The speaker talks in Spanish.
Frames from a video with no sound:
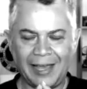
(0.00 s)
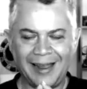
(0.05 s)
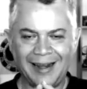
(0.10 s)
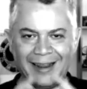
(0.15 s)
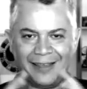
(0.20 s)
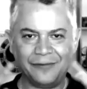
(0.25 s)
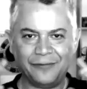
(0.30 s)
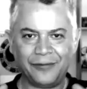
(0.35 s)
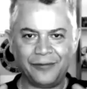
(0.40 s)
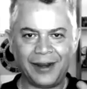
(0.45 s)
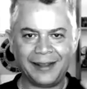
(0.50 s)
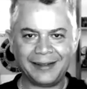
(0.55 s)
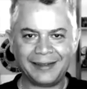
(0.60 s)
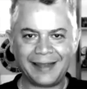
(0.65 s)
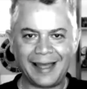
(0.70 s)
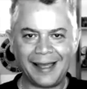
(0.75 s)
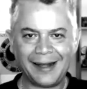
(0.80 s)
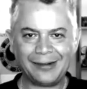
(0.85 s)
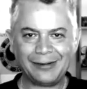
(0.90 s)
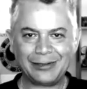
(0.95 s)
Al
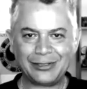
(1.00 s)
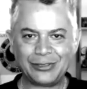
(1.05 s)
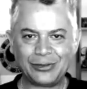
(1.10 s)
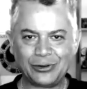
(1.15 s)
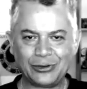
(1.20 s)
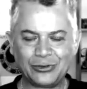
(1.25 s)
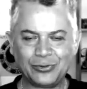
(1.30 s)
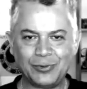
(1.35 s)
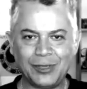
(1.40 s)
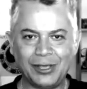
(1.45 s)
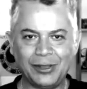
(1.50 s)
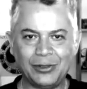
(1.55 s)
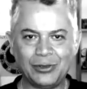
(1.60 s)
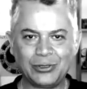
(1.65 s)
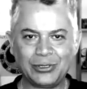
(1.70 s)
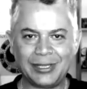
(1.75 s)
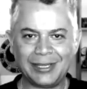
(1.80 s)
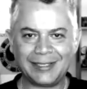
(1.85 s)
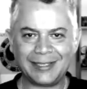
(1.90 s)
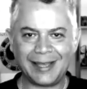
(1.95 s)
enfrentar nuestros
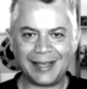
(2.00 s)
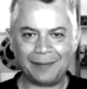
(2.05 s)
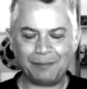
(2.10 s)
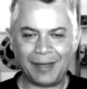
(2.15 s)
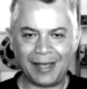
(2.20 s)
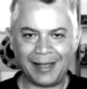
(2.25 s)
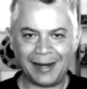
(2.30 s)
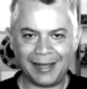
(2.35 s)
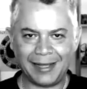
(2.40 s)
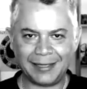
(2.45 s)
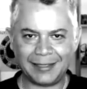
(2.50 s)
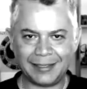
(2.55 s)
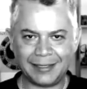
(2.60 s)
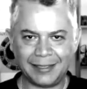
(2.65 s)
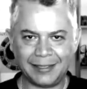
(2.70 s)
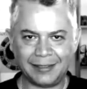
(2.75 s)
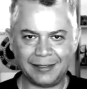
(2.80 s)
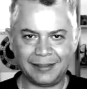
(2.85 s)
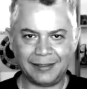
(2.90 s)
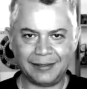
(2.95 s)
miedos
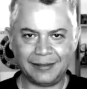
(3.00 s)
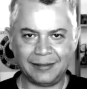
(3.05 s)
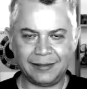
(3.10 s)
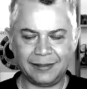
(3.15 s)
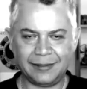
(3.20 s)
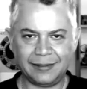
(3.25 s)
desaparecen